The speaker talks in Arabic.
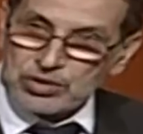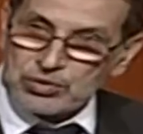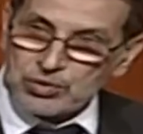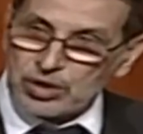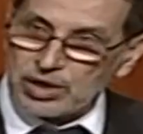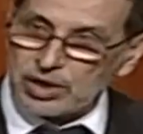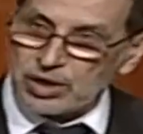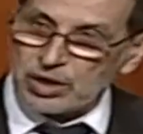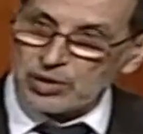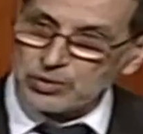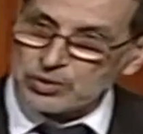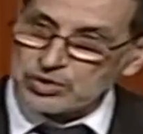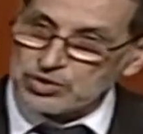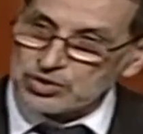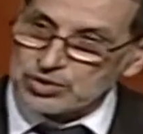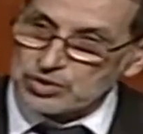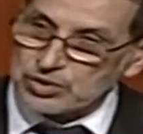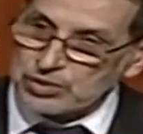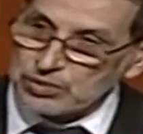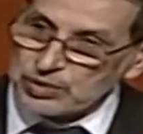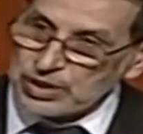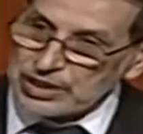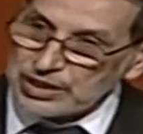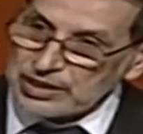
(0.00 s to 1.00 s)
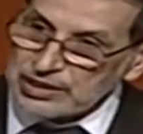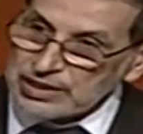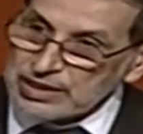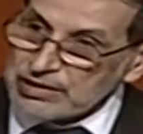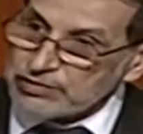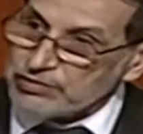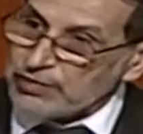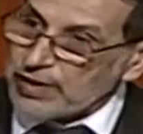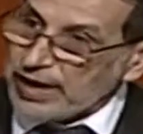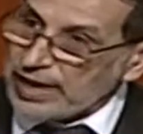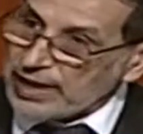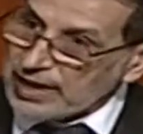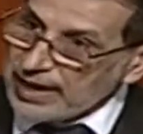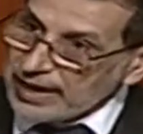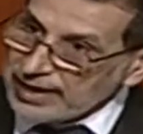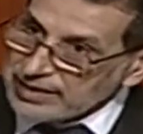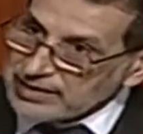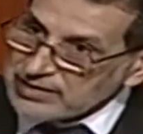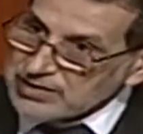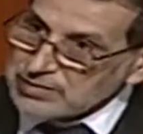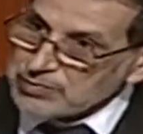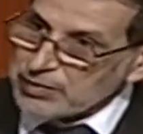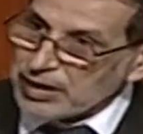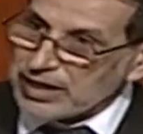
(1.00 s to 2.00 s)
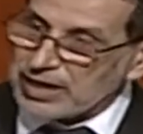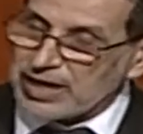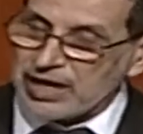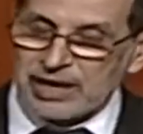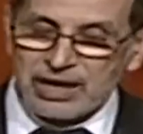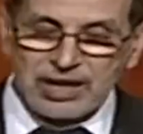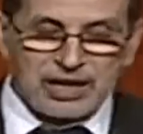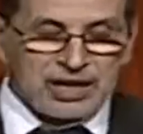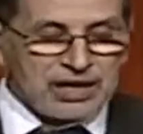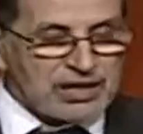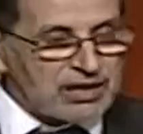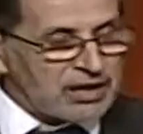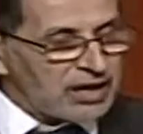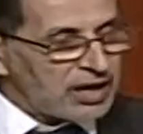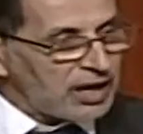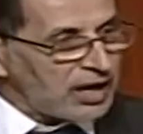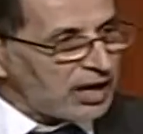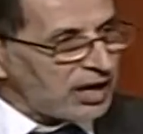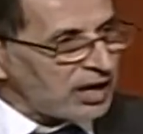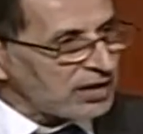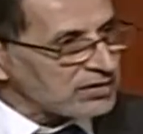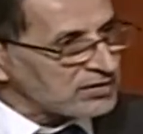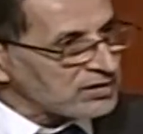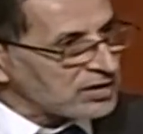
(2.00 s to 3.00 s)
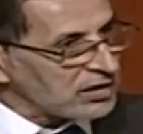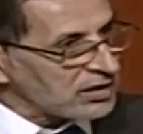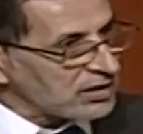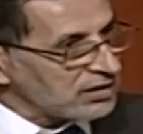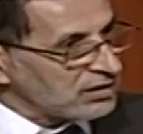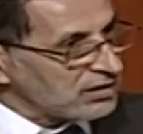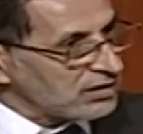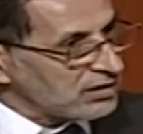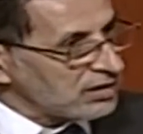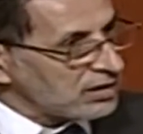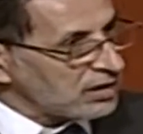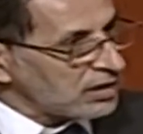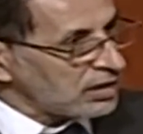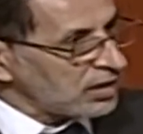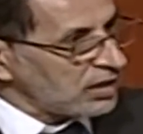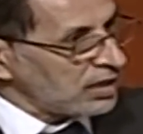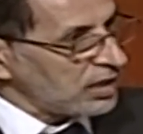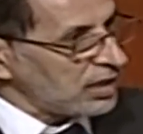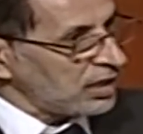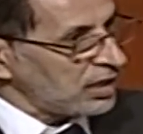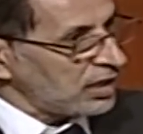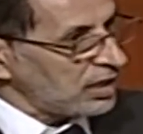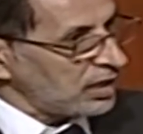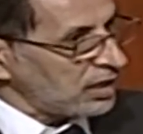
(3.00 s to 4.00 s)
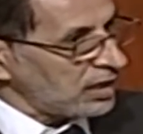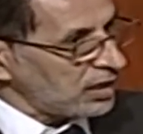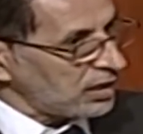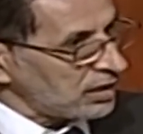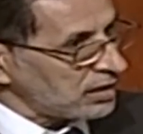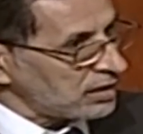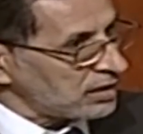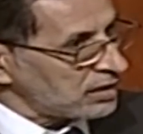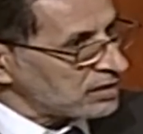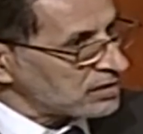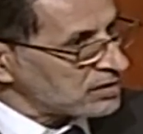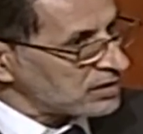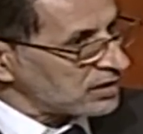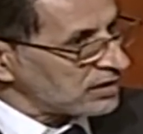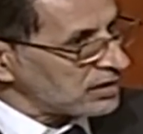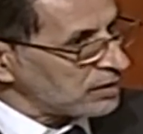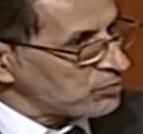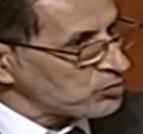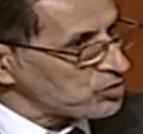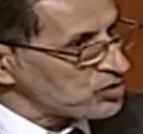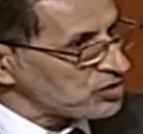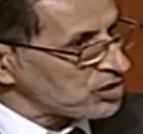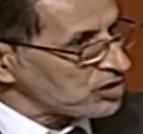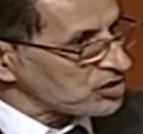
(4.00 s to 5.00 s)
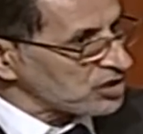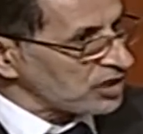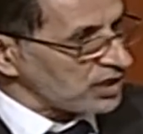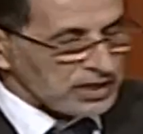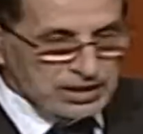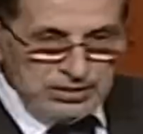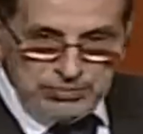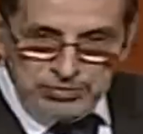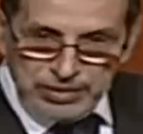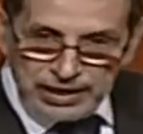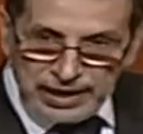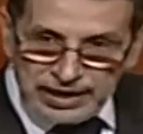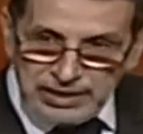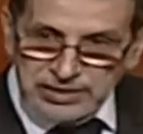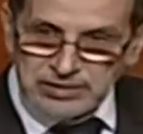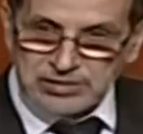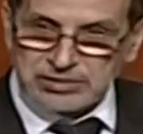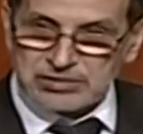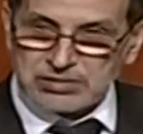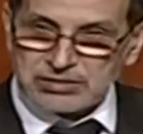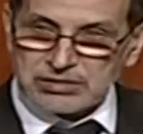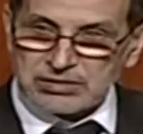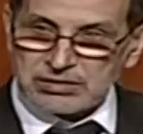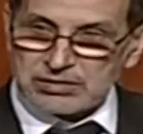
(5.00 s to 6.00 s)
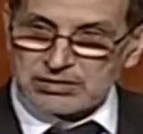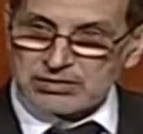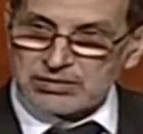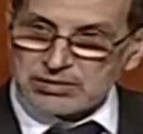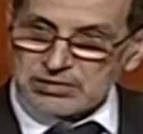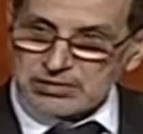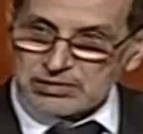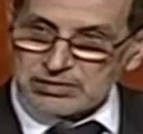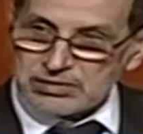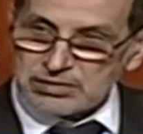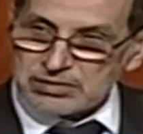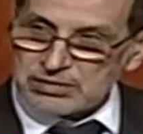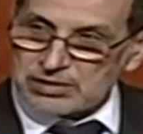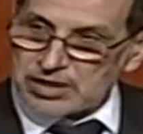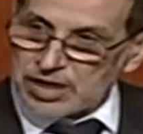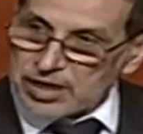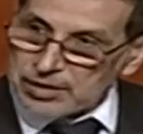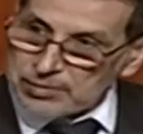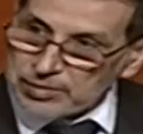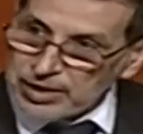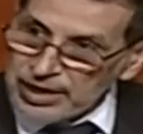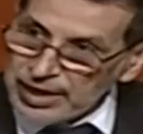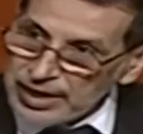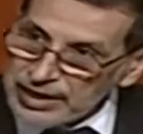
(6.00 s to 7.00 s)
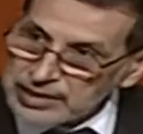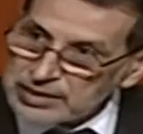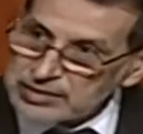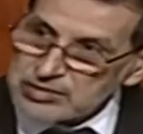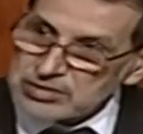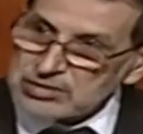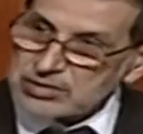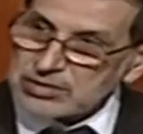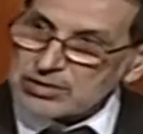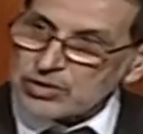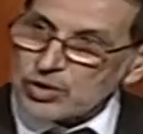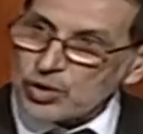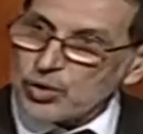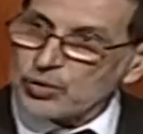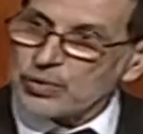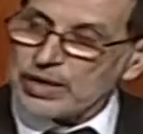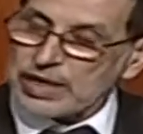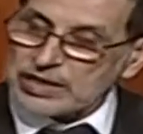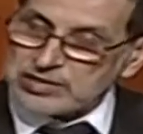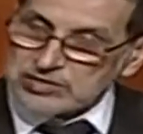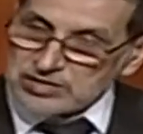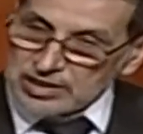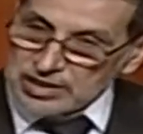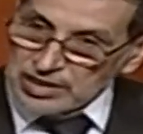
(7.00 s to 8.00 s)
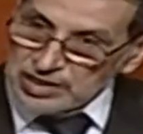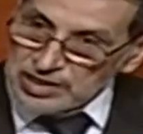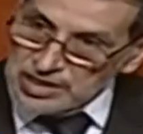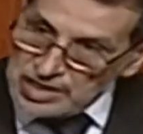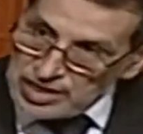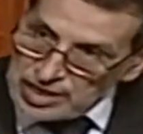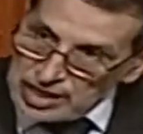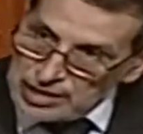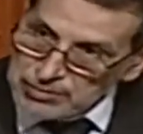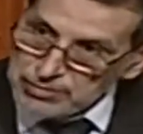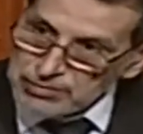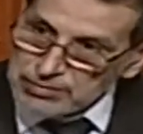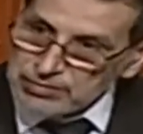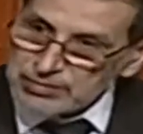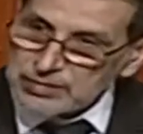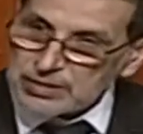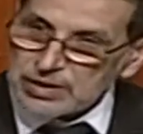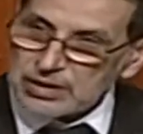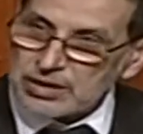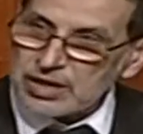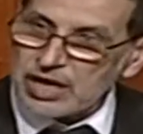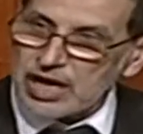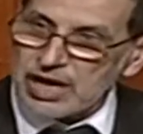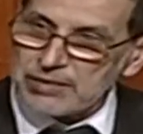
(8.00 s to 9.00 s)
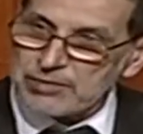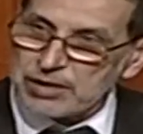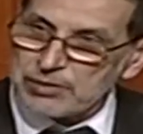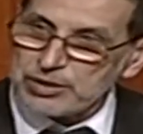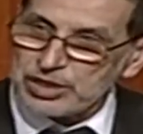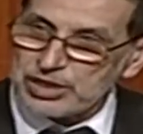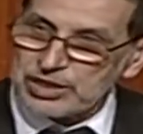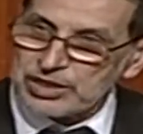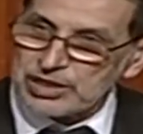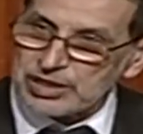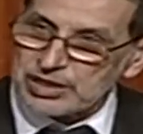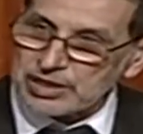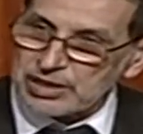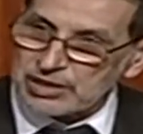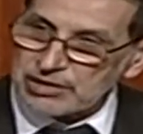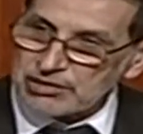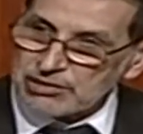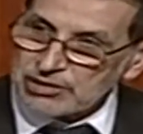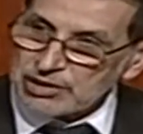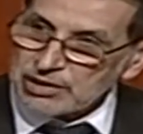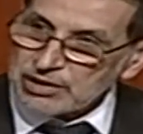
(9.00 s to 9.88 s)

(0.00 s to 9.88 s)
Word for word: والتكوين فعلى عكس ما قال احد الساده المستشارين بالعكس بالعكس هناك تقييم قام به